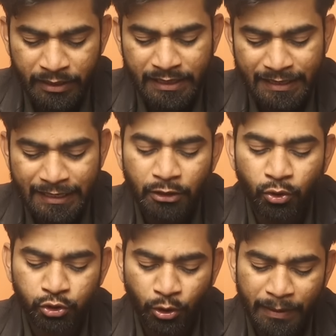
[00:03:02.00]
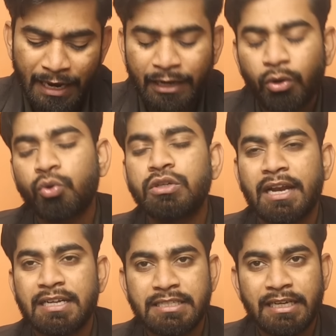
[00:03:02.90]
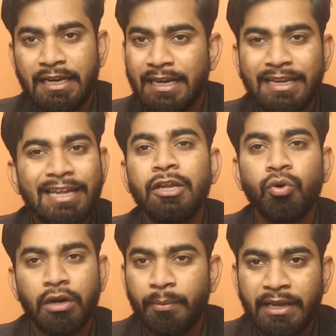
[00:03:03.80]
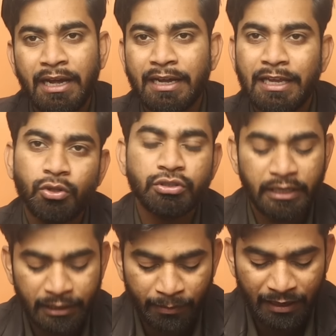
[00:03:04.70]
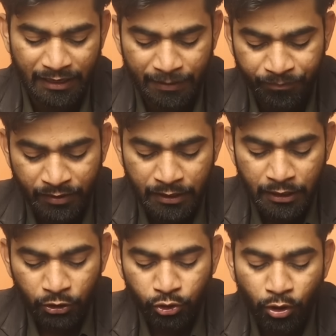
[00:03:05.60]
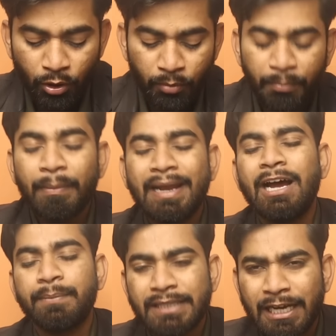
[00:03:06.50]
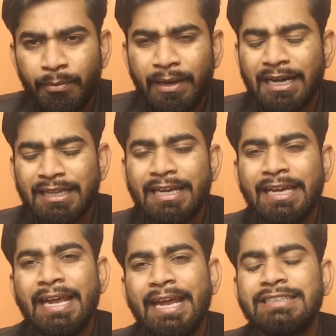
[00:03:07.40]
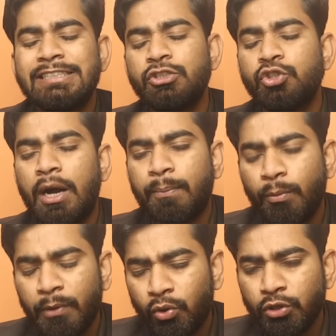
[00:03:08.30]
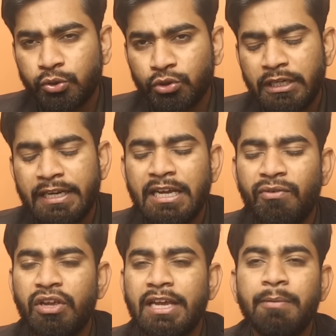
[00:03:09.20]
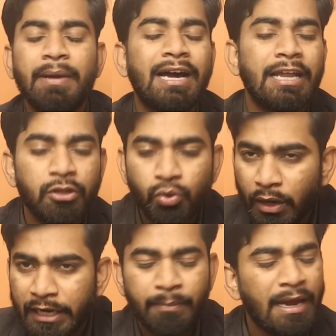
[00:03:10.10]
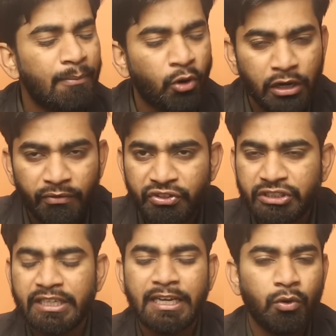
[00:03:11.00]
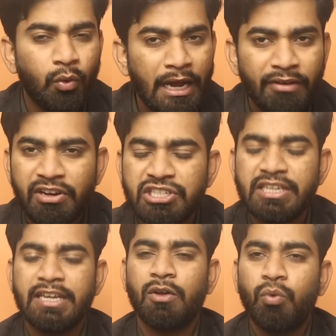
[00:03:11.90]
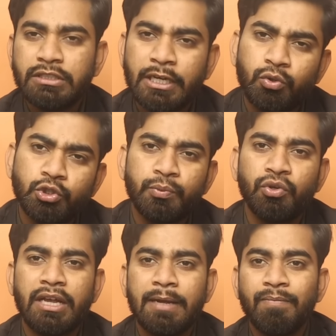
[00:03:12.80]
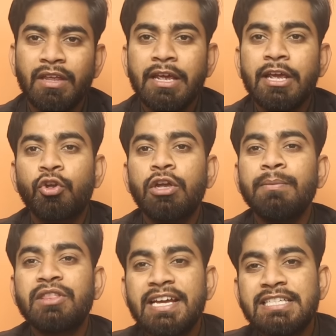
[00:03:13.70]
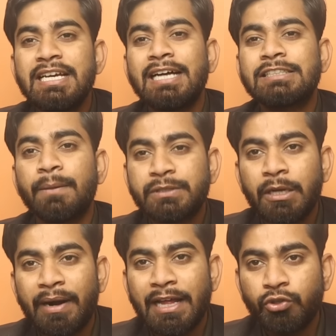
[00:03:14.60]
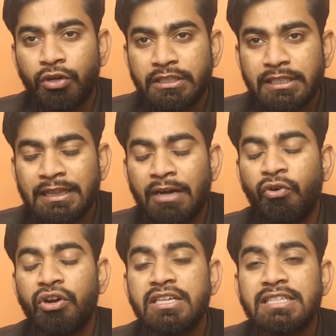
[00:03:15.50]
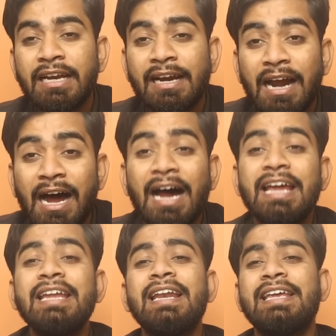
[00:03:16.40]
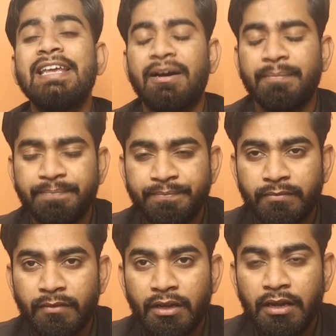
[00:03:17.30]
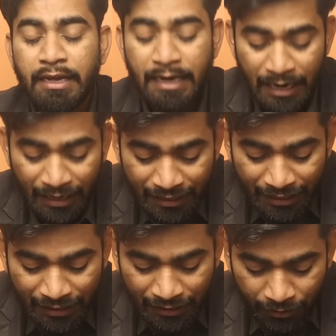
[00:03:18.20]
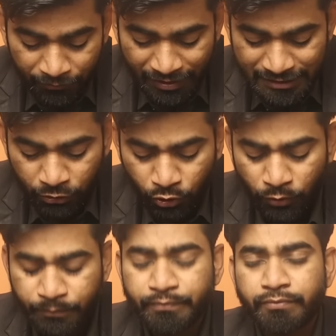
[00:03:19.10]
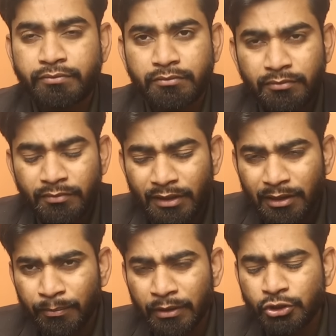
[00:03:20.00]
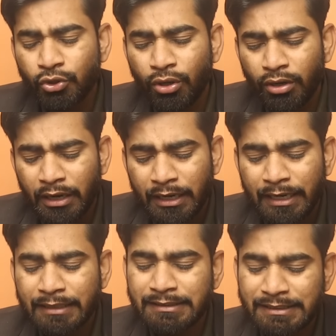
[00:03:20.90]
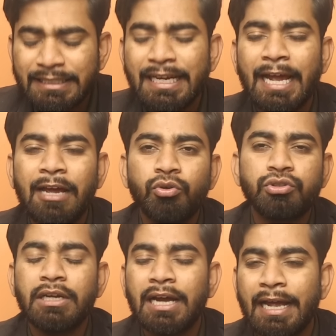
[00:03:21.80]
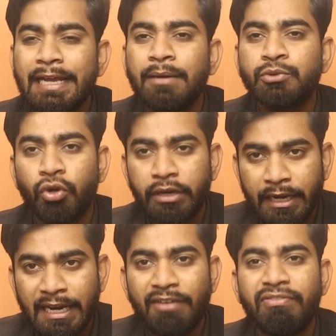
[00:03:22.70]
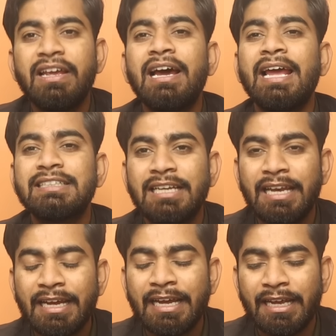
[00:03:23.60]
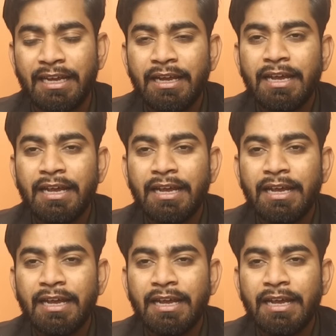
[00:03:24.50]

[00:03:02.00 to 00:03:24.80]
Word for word: उम्मीद ये थी कि 200 पे आगे रुक जाना चाहिए लेकिन ये नहीं रुक रहा भैया ये तो सर्किट मार रहा है तो मैंने आपसे कल भी कहा था कि एक चीज जो आपको बिल्कुल सोच लेनी है वो ये कि मैं खरीदूंगा नहीं मैं बॉटम फिशिंग नहीं करूंगा एवरेजिंग नहीं करूंगा चाहे कुछ भी हो जाए क्योंकि तेजी का सबसे बड़ा जो रीजन था वो रीजन रहा ही नहीं अब अगर वैसे तो जो जी है उसने कहा है कि हम सोनी के खिलाफ लीगल एक्शन लेंगे